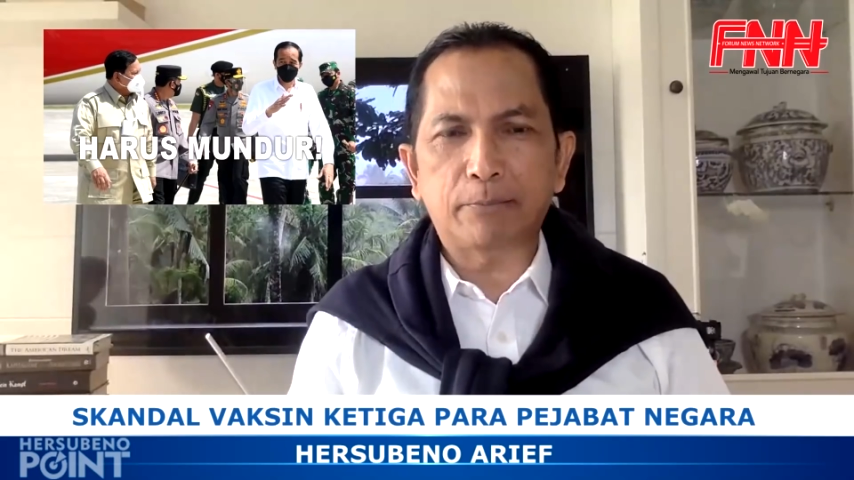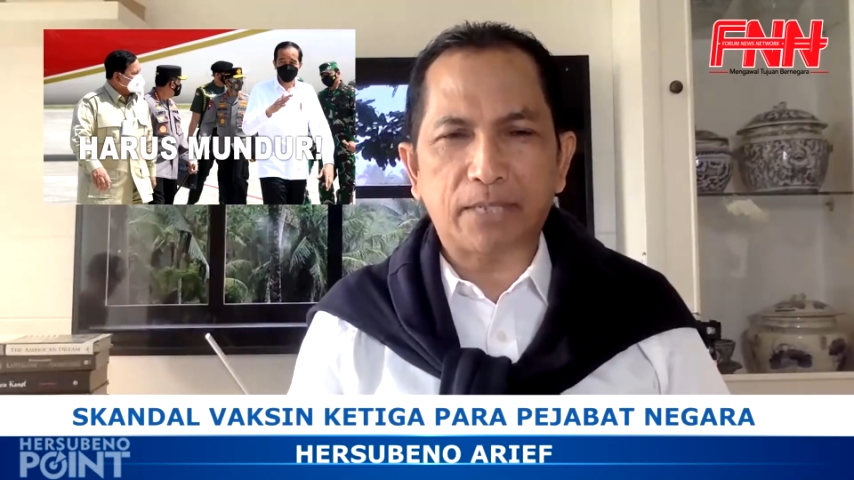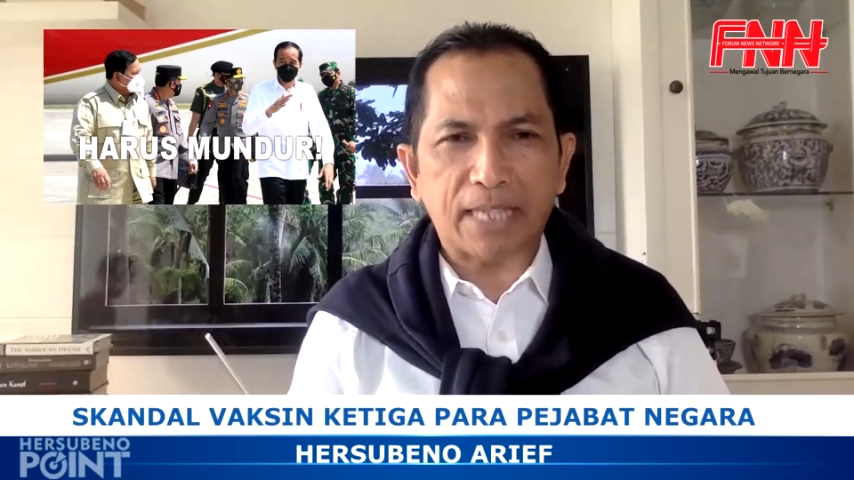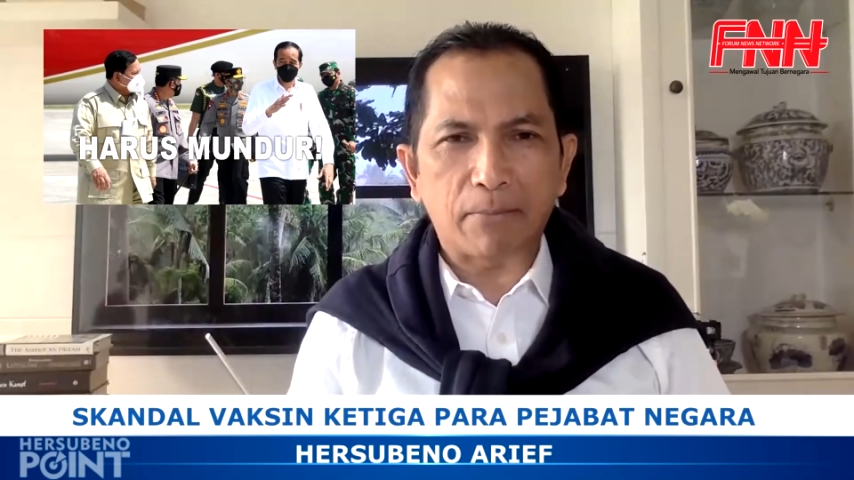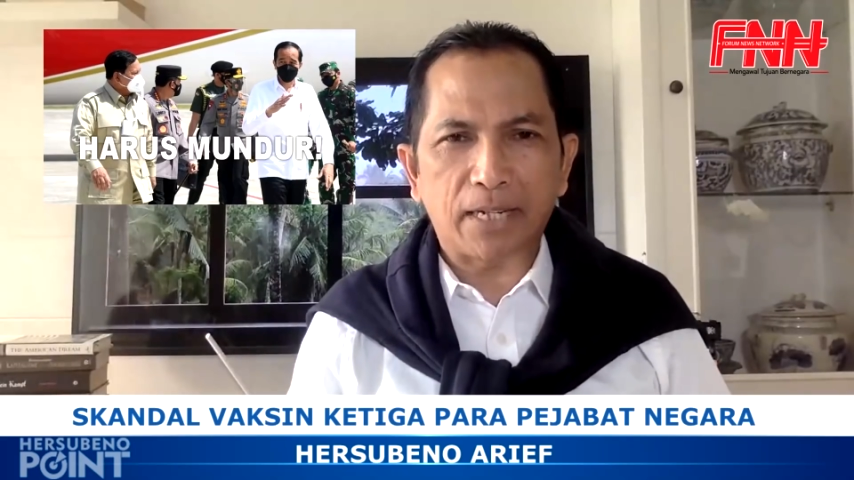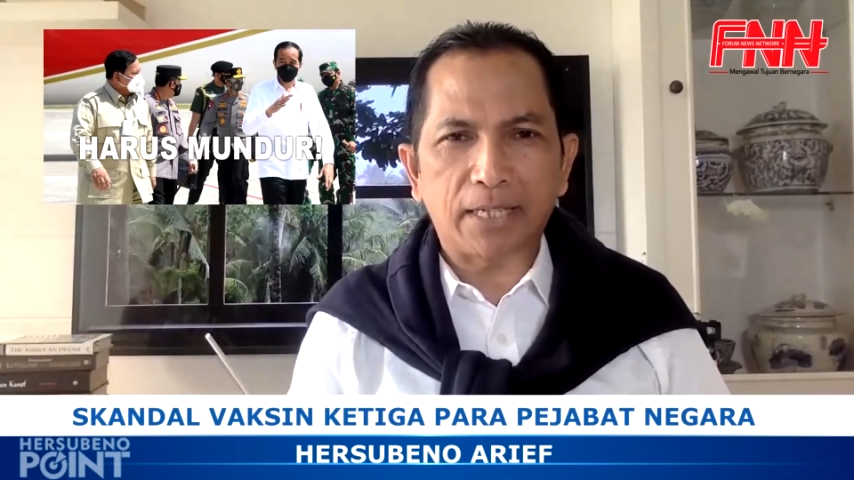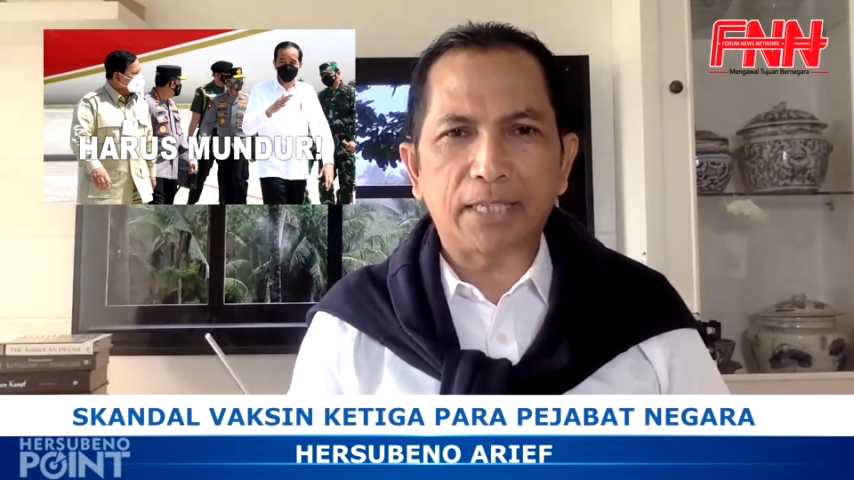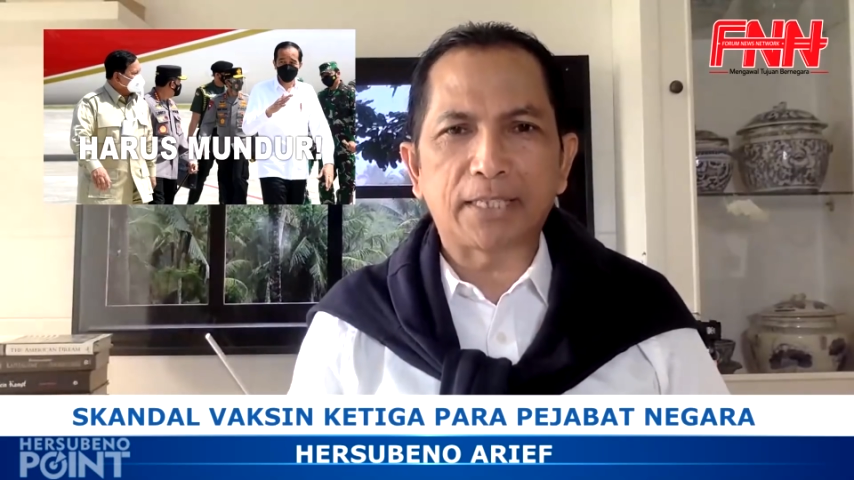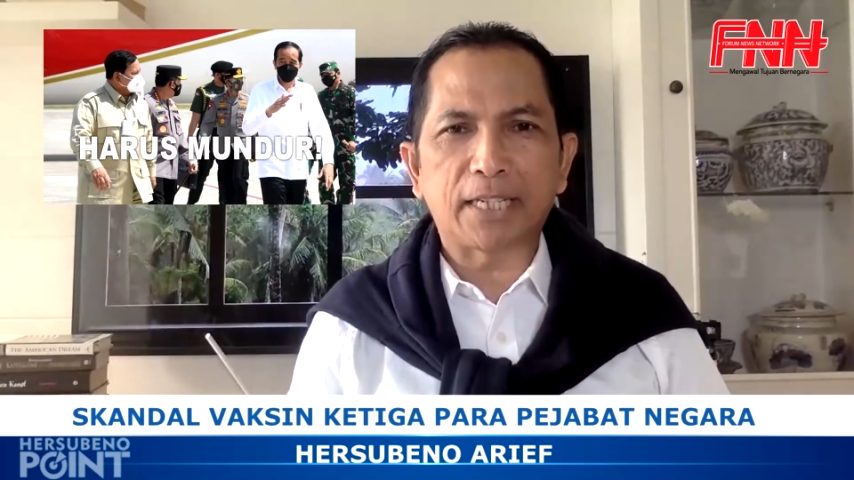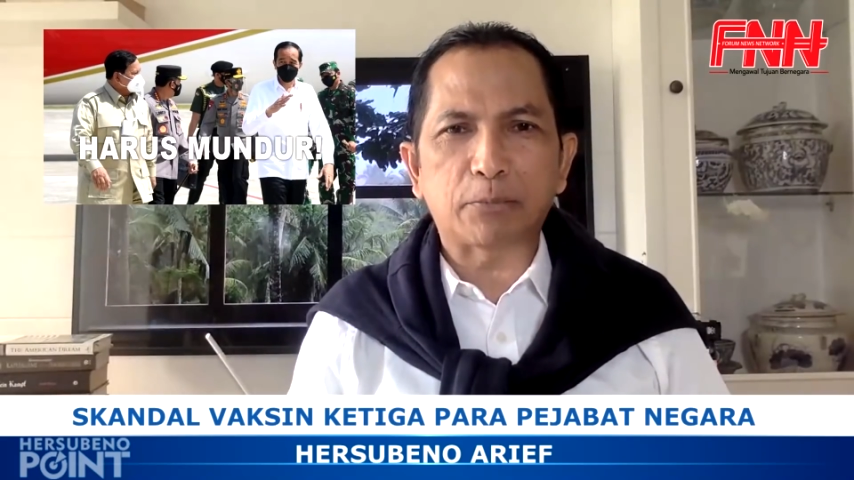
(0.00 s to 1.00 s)
Pertama,
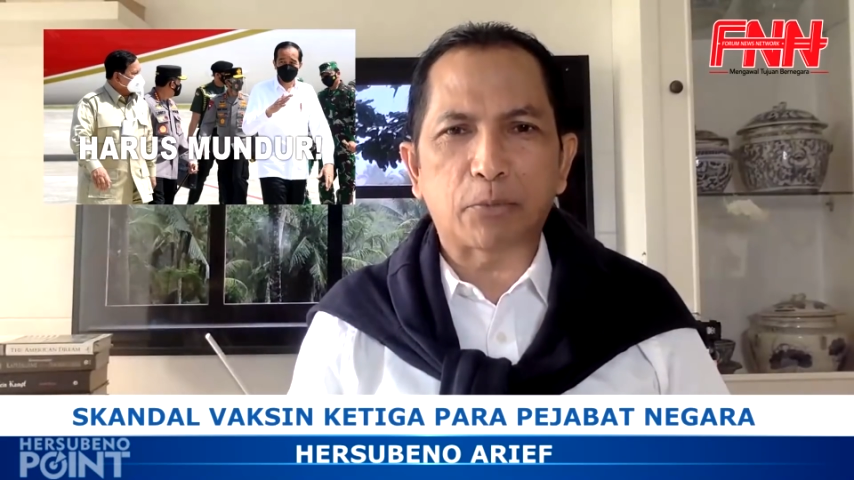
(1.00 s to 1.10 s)
ini jelas